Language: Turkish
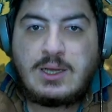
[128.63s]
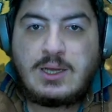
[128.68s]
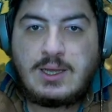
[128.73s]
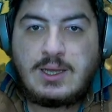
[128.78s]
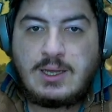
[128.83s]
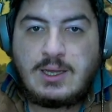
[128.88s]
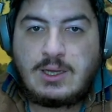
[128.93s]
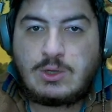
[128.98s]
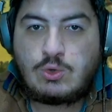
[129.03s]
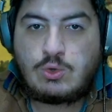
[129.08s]

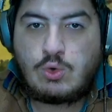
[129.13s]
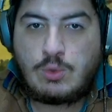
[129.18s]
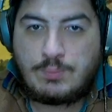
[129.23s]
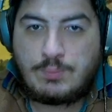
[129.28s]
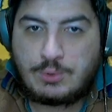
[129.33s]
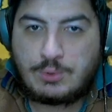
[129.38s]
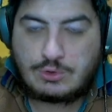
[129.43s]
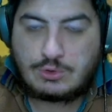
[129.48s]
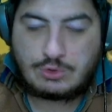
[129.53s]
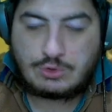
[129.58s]
e,
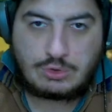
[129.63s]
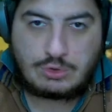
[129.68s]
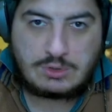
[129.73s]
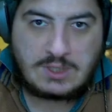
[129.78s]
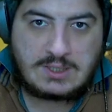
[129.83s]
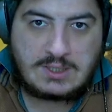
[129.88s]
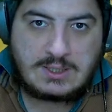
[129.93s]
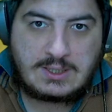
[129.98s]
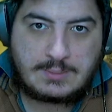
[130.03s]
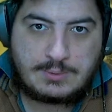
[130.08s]

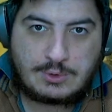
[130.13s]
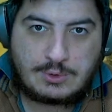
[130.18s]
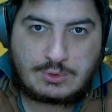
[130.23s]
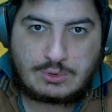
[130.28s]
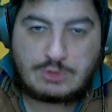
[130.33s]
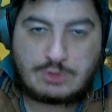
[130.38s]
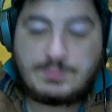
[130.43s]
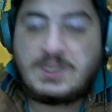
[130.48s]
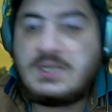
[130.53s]
kompozisyonlar yapıyorsunuz.